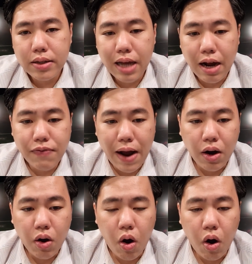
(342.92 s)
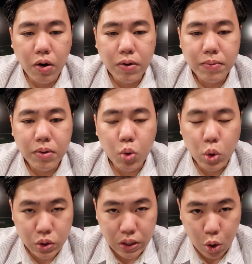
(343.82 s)
ทางฝั่งของคุณ
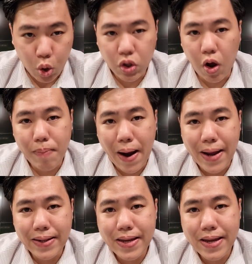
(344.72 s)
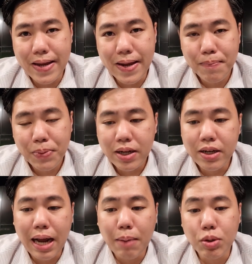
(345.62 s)
ซื้อคนต่อไปที่คื
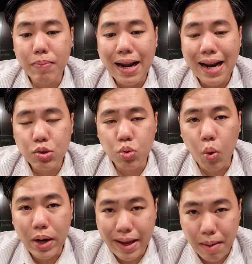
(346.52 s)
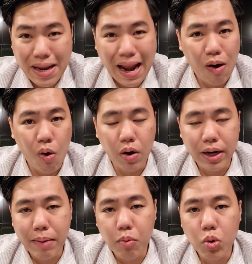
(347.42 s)
อคำสัมภาษณ์ล่าสุดโอเล่ยังไม่ลาออก
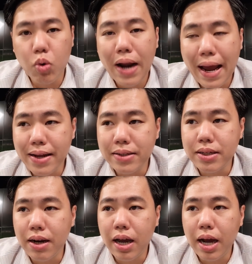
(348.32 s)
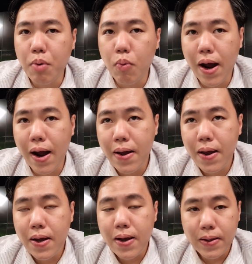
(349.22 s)
นะครับคงต้องไล่จริงๆ แล้วล่ะครับเพราะว่า
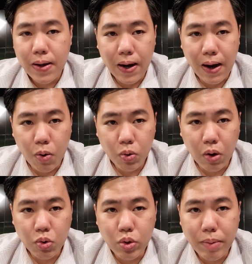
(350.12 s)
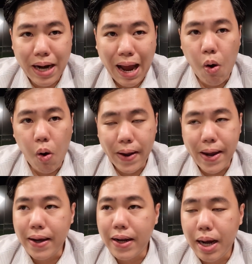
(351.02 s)
เขาเขาดูยังไม่ลาออกเอ
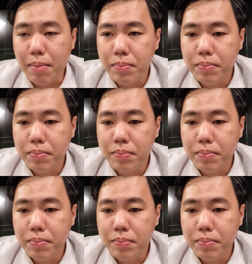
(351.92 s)
งนะครับ